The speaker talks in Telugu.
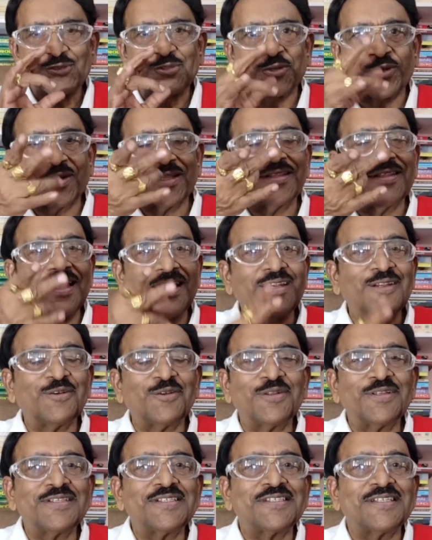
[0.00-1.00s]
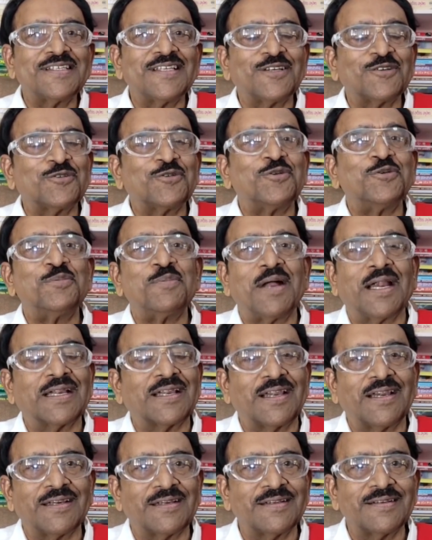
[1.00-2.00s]
చూడని దాని గురించి ఎక్కువ
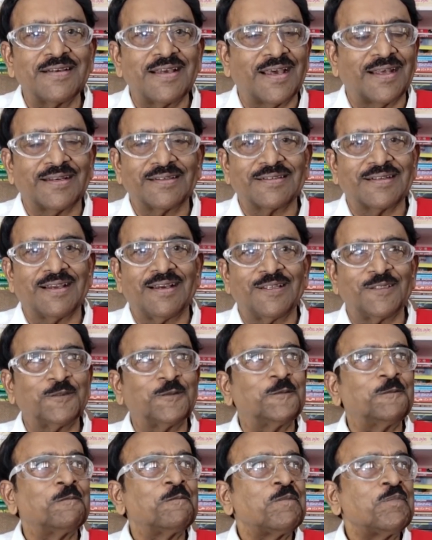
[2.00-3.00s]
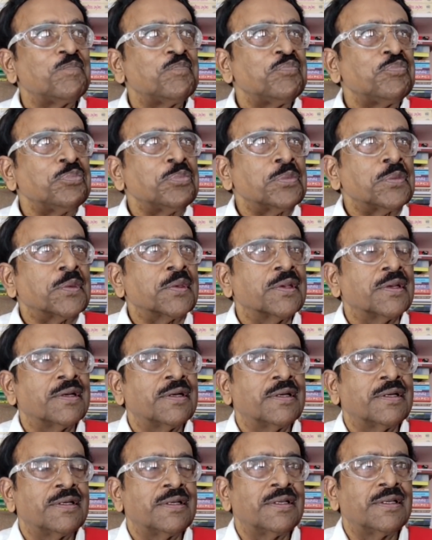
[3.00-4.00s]
మాట్లాడటం కరెక్ట్ కాదు
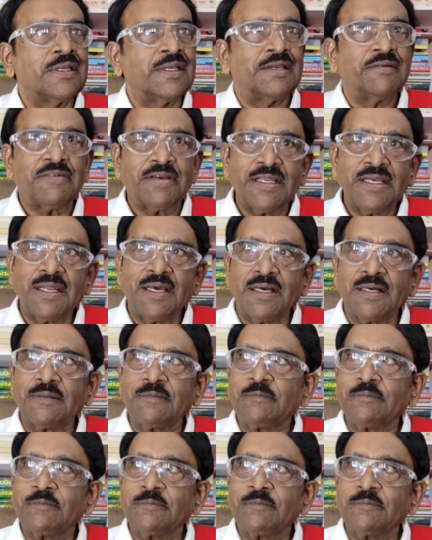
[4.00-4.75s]
ఏమైనా